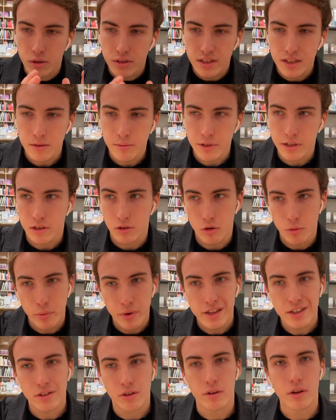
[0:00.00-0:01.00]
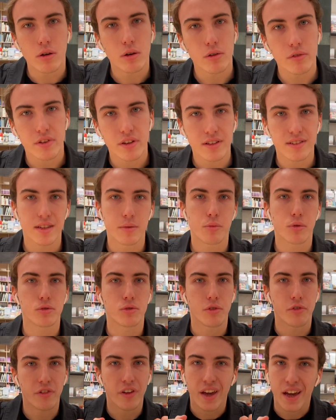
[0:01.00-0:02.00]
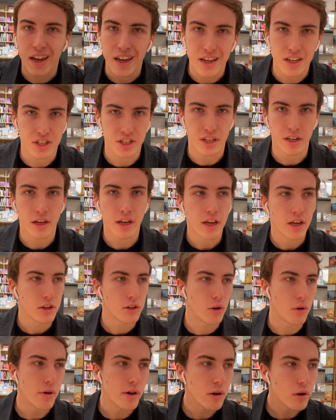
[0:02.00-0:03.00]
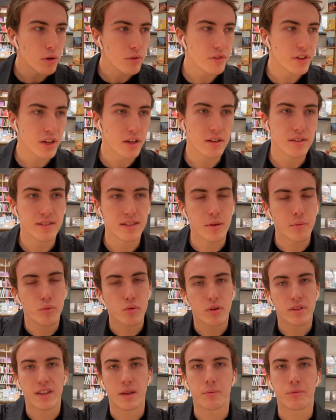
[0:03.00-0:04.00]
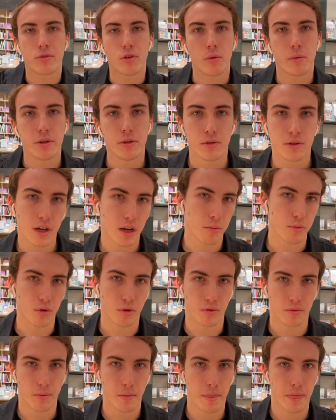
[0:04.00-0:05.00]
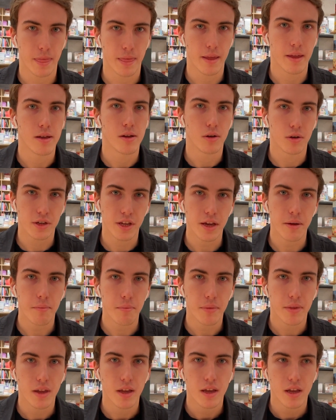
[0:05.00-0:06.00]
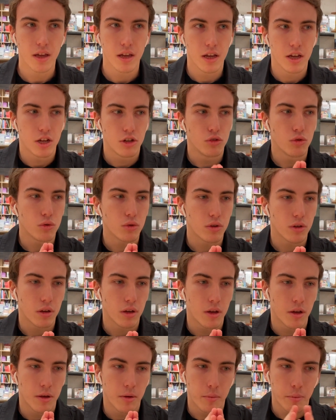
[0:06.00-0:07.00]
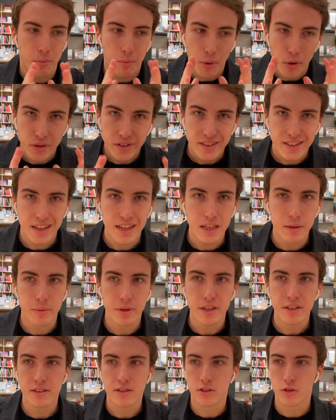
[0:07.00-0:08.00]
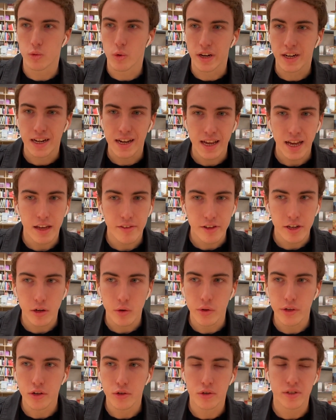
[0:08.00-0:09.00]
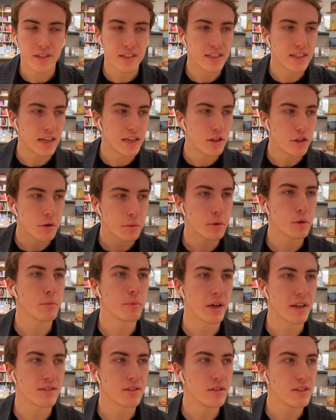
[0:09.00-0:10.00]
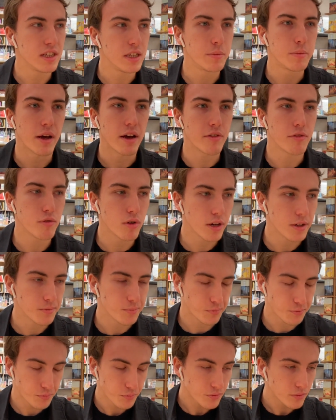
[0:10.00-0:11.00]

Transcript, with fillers: retiens bien que le PN, quand il revient, c'est pour te faire réagir. Quand il revient, c'est pour t'absorber du carburant. Ok Donc, pose tes limites, sois clair avec lui. Je sais qu'il y a énormément de personnes qui parfois